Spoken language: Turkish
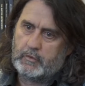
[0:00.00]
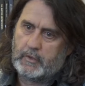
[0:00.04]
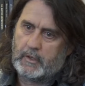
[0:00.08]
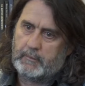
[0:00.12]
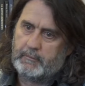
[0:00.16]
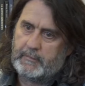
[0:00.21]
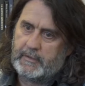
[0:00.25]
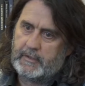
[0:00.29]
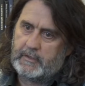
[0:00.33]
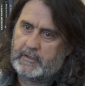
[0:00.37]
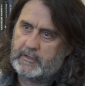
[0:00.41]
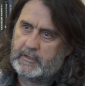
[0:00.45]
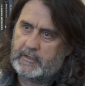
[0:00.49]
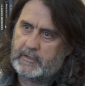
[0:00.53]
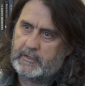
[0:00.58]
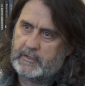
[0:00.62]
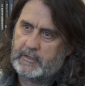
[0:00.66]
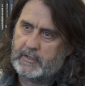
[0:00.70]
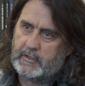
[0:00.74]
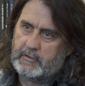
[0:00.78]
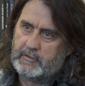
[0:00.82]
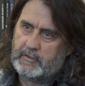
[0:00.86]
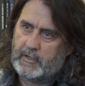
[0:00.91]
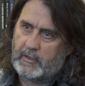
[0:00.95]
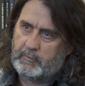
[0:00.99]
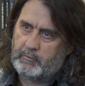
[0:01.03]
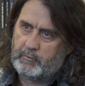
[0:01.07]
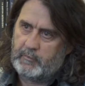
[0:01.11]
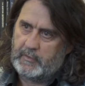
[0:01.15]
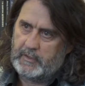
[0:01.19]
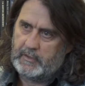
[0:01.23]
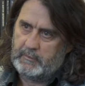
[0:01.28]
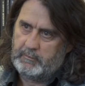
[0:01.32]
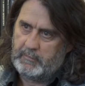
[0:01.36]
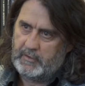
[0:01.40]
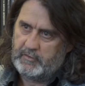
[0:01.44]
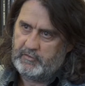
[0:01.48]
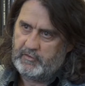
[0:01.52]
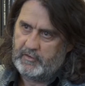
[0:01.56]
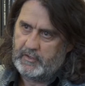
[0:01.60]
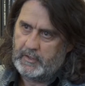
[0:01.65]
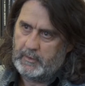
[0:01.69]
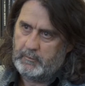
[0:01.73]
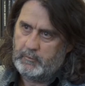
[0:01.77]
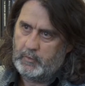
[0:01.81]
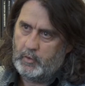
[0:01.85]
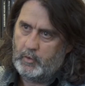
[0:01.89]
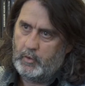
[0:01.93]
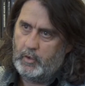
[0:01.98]
Amerika'da yayınlatmayı
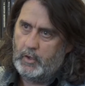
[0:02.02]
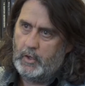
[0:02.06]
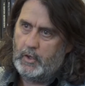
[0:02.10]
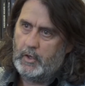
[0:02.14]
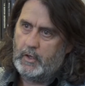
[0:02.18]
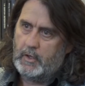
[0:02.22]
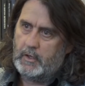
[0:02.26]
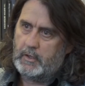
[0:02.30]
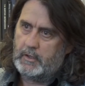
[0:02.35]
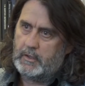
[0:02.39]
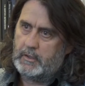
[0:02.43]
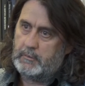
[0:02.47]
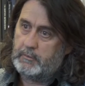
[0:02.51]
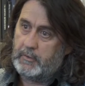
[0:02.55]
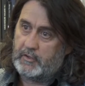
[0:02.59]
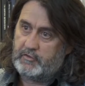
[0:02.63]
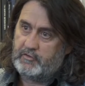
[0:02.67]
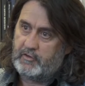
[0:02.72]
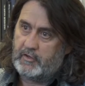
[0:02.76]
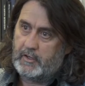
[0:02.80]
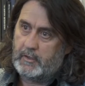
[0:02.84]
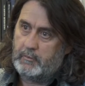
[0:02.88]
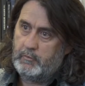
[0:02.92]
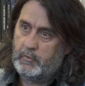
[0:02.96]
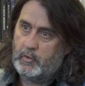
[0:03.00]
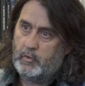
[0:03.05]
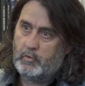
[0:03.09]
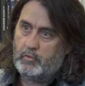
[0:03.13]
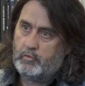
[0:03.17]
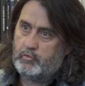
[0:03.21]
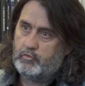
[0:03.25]
beceremiyor, e, başaramıyor.